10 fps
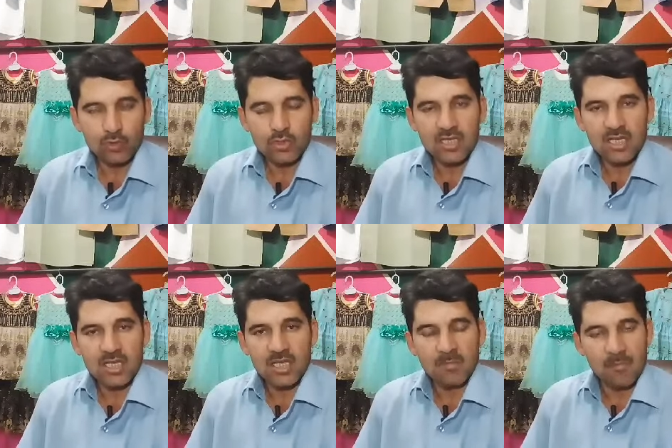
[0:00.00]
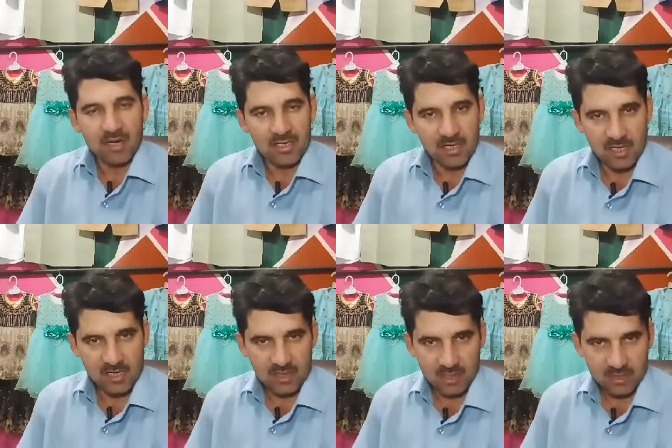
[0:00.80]
दूसरे
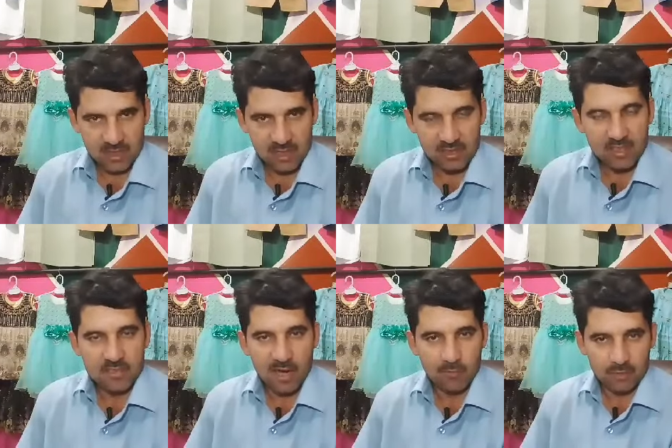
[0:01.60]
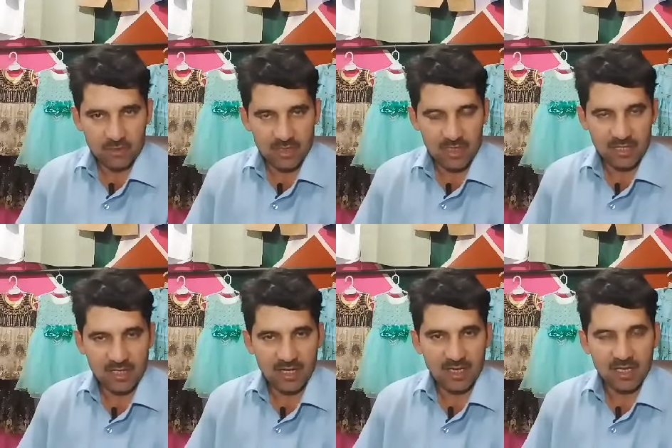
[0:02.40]
मर्चेंडाइज़र के साथ ये जॉब होती है
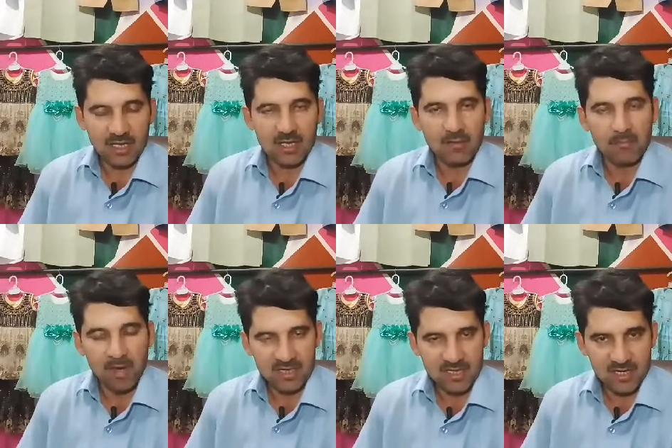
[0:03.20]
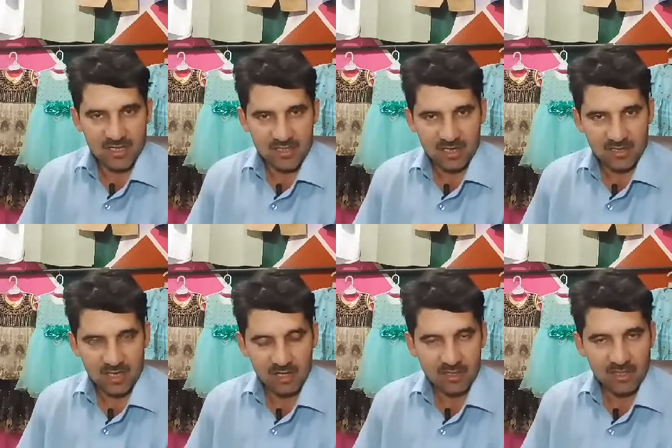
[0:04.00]
कि मर्चेंडाइज़र के
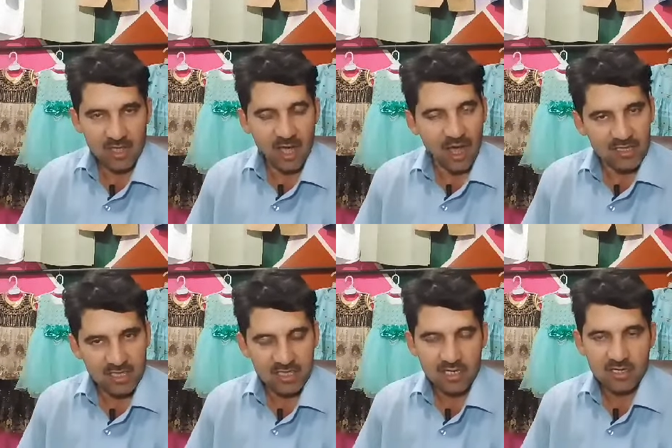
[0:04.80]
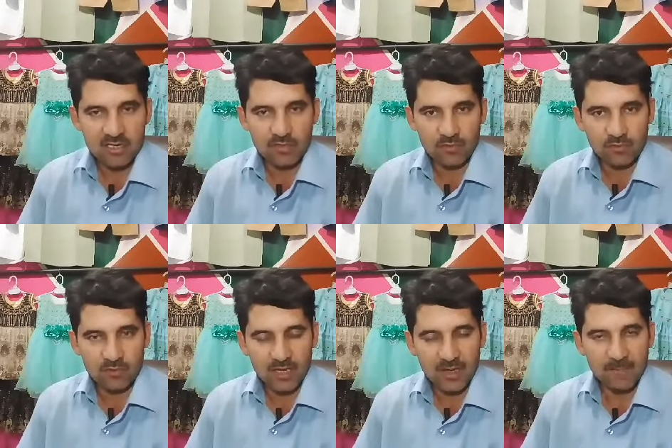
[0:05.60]
साथ असिस्टेंट की
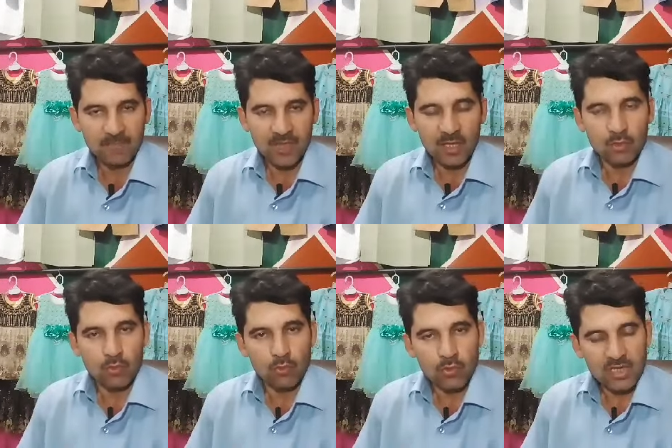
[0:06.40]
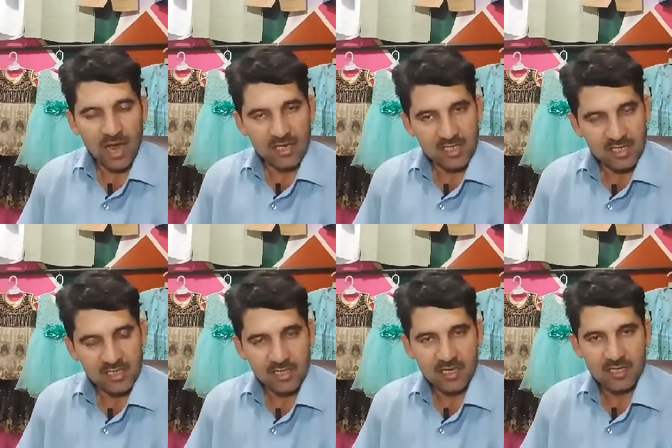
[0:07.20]
ज़रूरत है तो उस
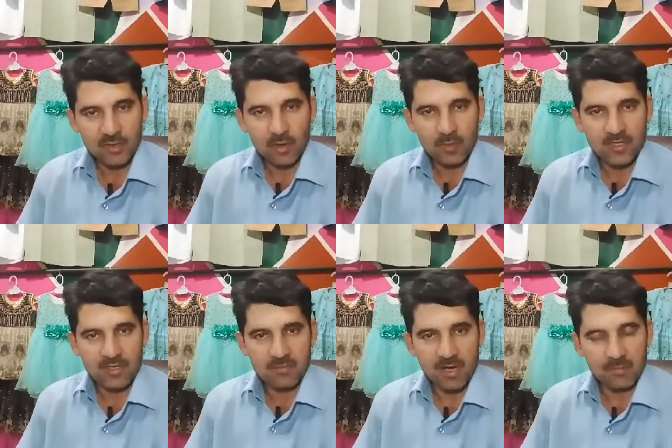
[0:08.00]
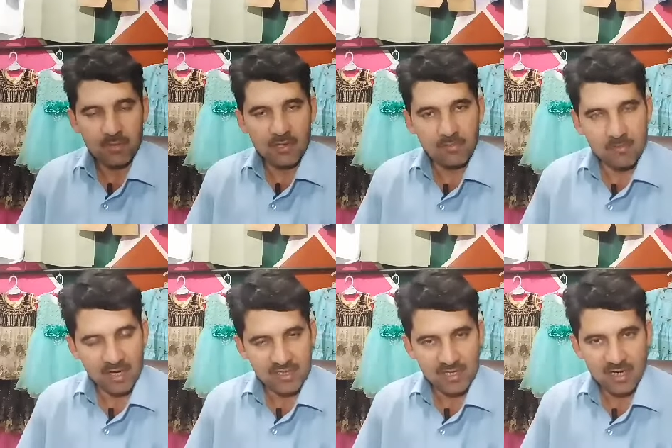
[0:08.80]
असिस्टेंट के तौर पे जब आप
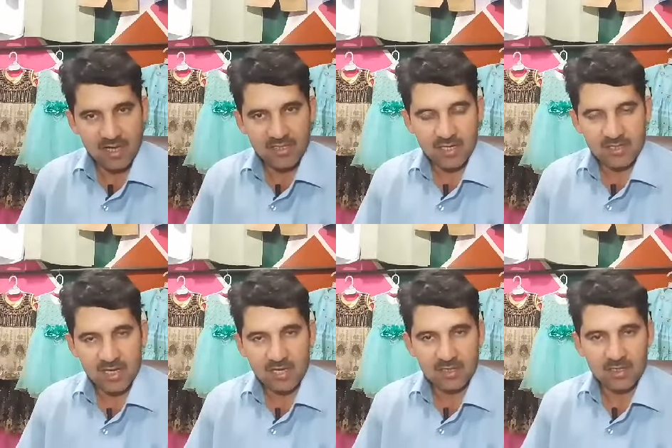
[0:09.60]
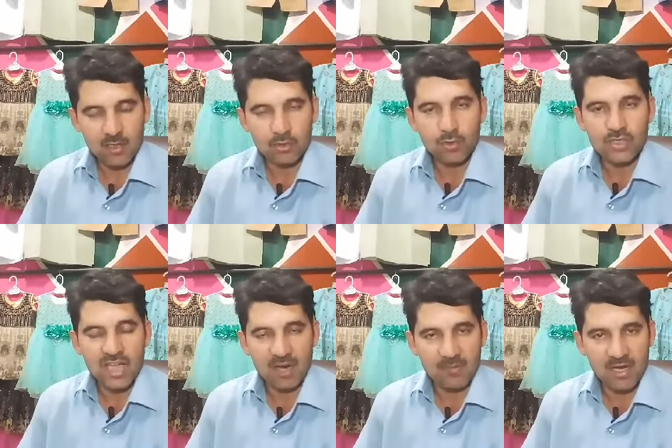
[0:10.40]
मर्चेंडाइज़र के साथ दो
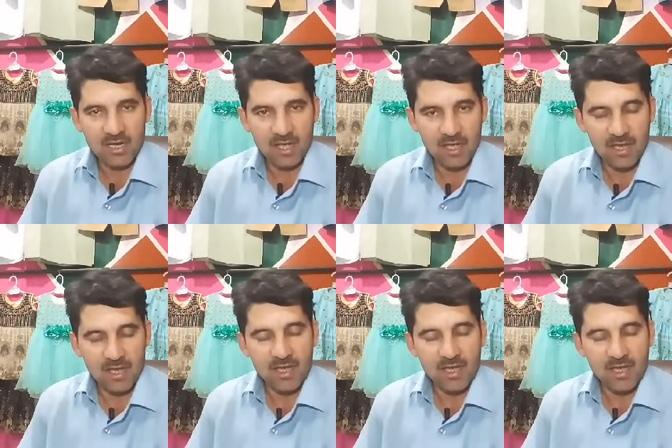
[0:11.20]
चार महीना